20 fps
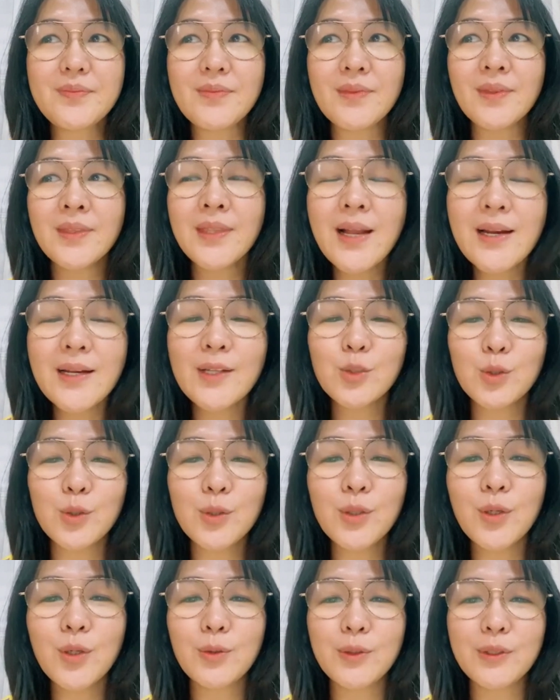到了最
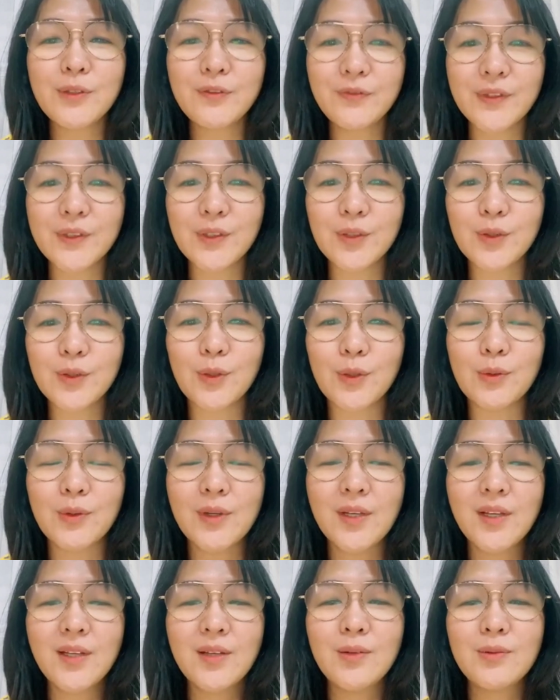后一分钟，
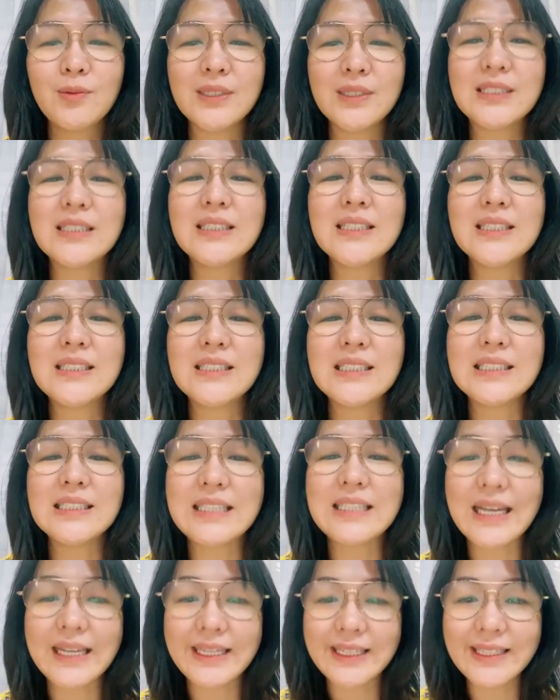我真的是
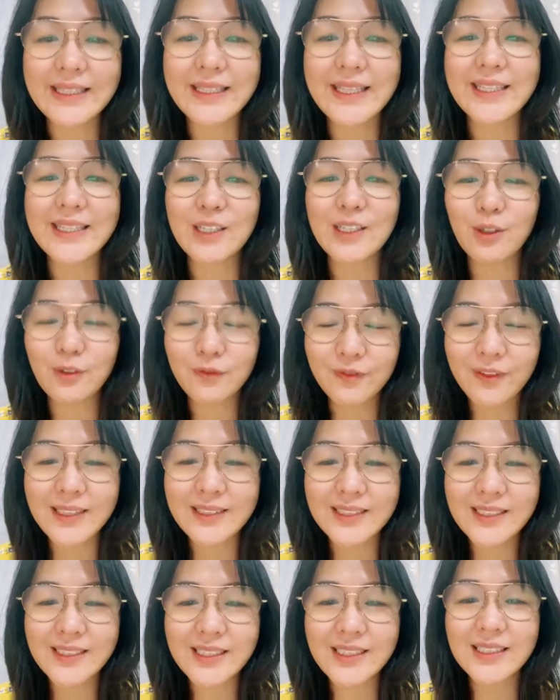差一点要放
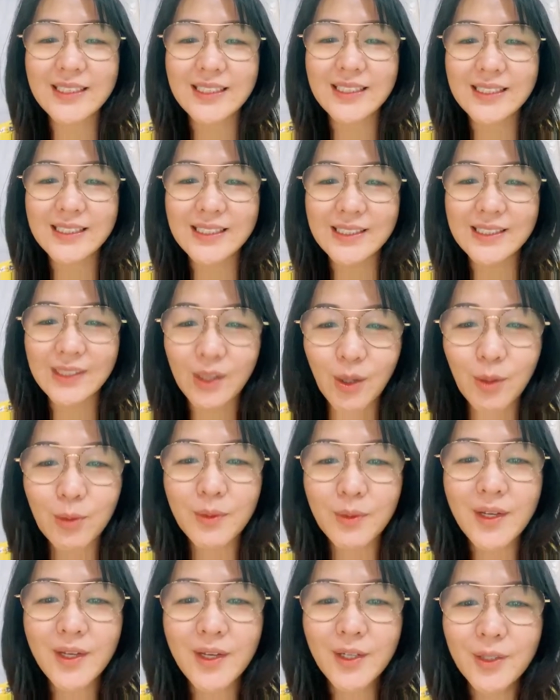弃的时候，
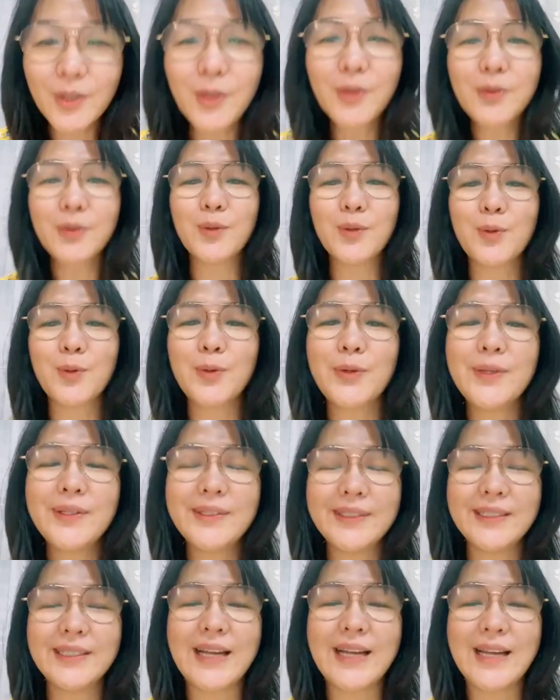又有贵
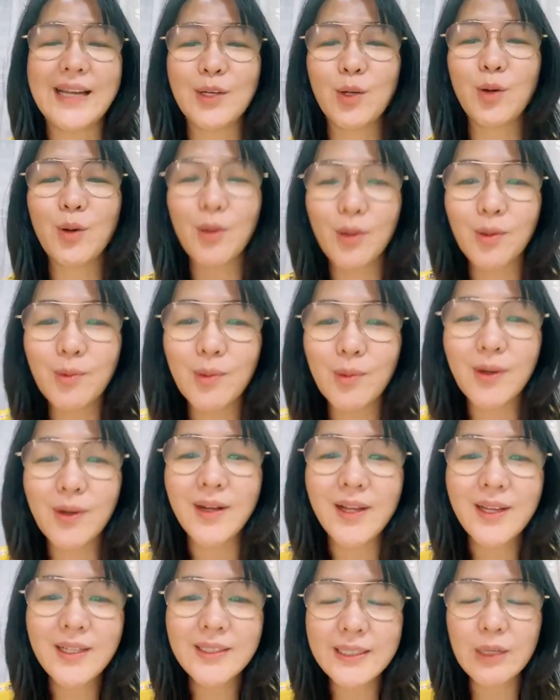人来 call 我，
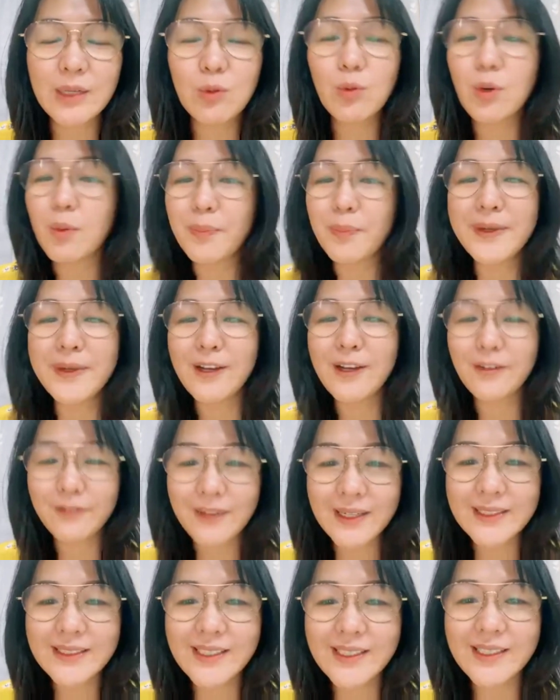叫我不要
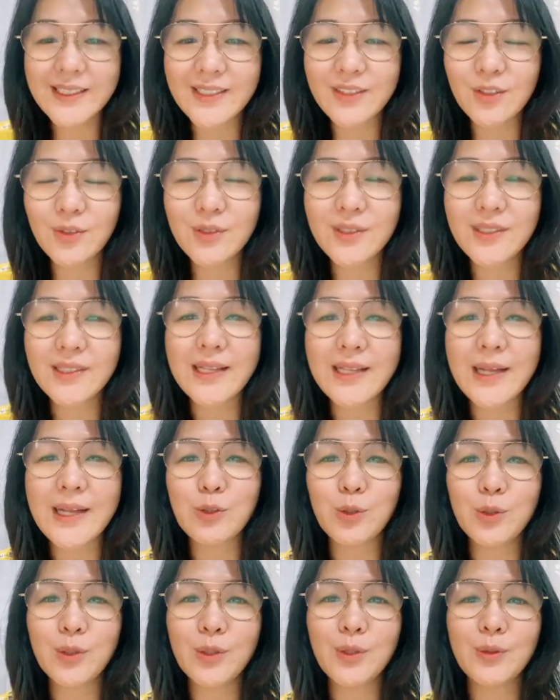放弃，就是那
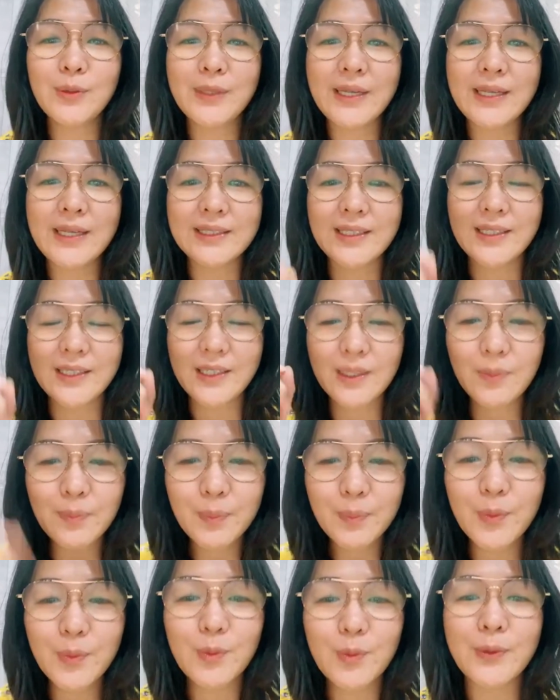最后那个一
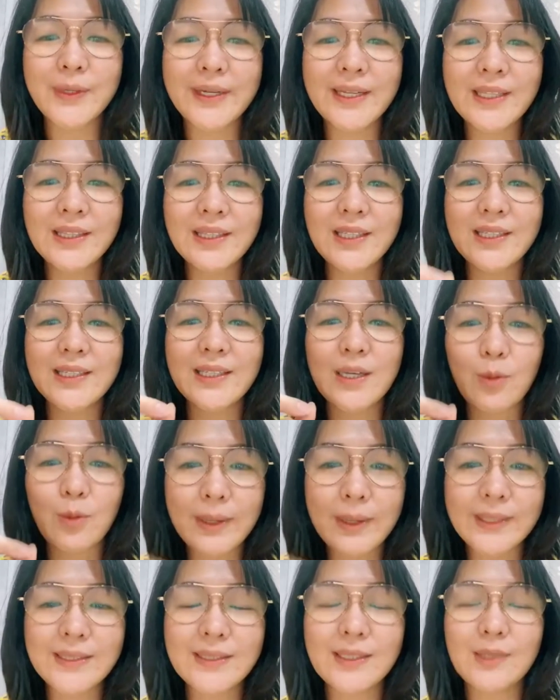步，我一定要
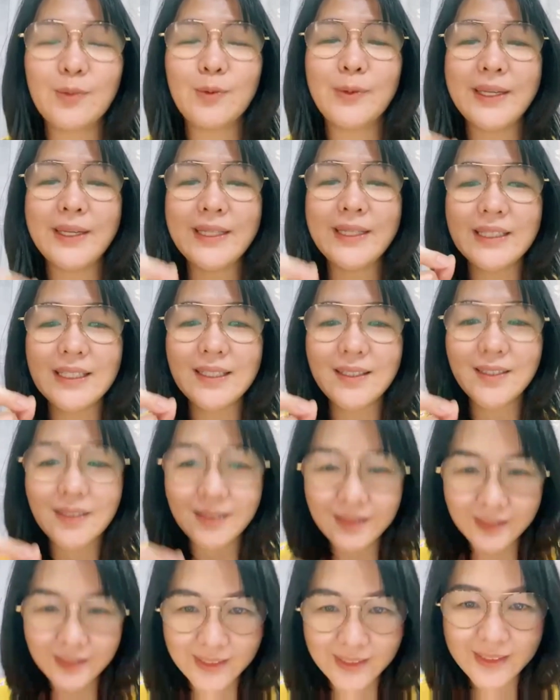完成，我一定
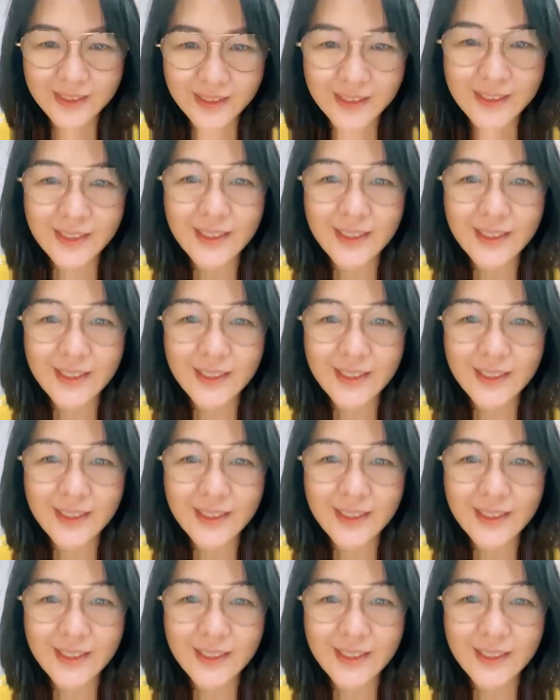可以的。